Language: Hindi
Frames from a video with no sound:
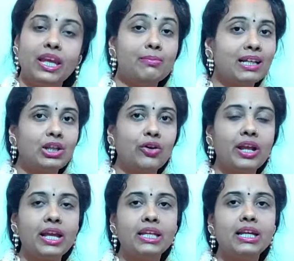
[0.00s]
एक बात और
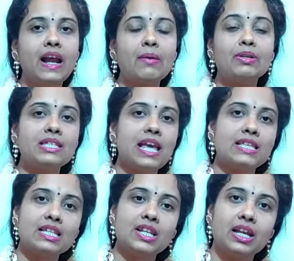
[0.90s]
है कि अगर आप किसी
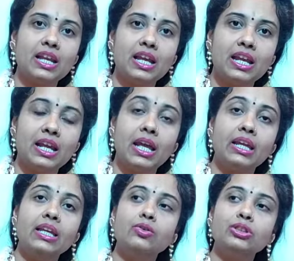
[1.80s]
ऐसे जगह रह रहे
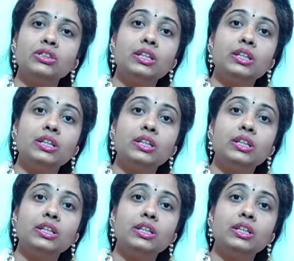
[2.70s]
हैं कि कुछ